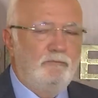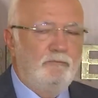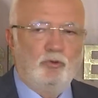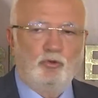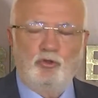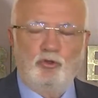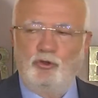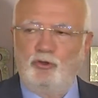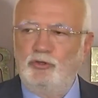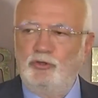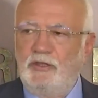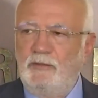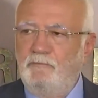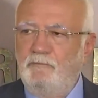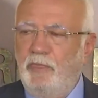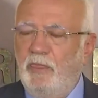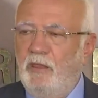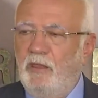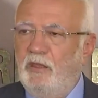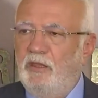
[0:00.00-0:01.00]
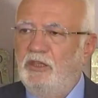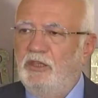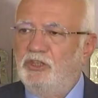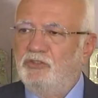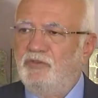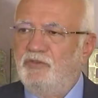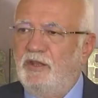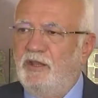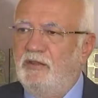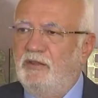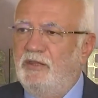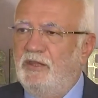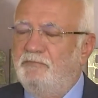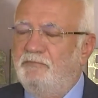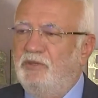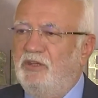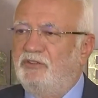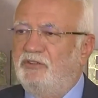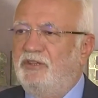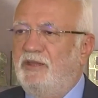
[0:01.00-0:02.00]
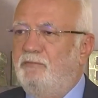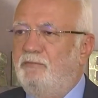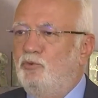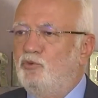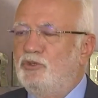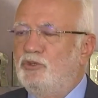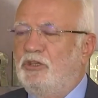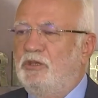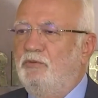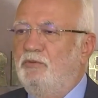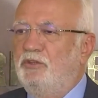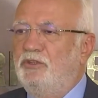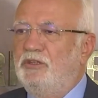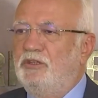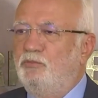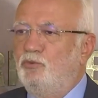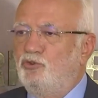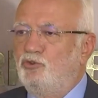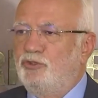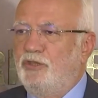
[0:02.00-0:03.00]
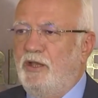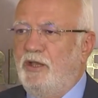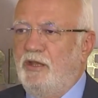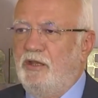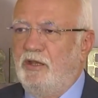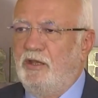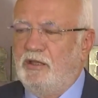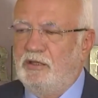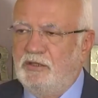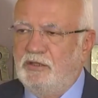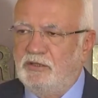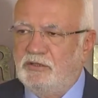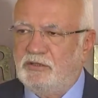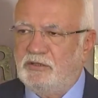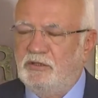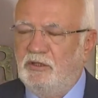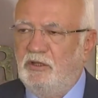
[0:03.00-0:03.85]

Bu konuda işverenler 1 Temmuz 2023 tarihine kadar